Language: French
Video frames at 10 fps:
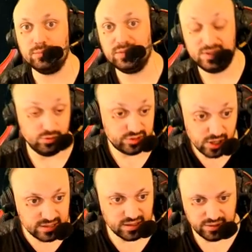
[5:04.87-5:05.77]
C'est le
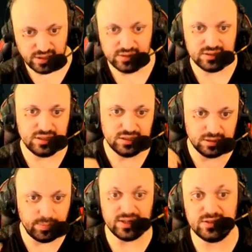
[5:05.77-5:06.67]
seul éternel qui
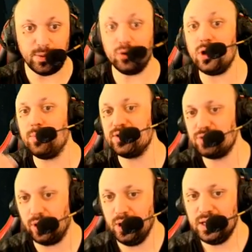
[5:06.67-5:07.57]
n'est pas disparu. Alors bien
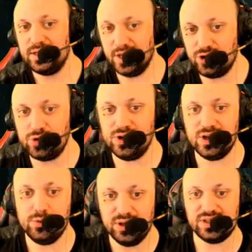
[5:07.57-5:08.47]
sûr, il y a le
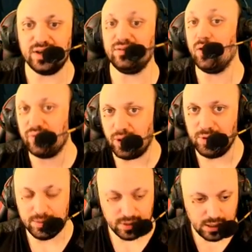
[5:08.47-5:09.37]
geôlier lui qui a été
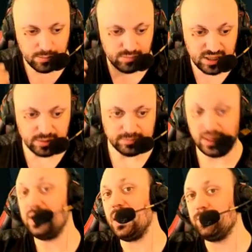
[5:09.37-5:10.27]
enfermé, mais
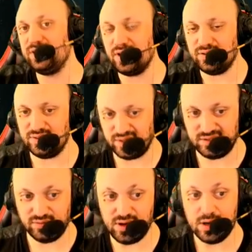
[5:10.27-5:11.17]
et l'arbitre qui a été
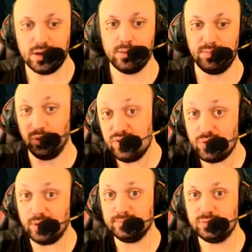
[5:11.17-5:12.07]
désactivé, mais on les
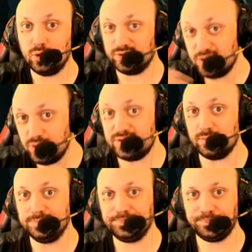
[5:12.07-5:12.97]
voit, on sait où ils sont.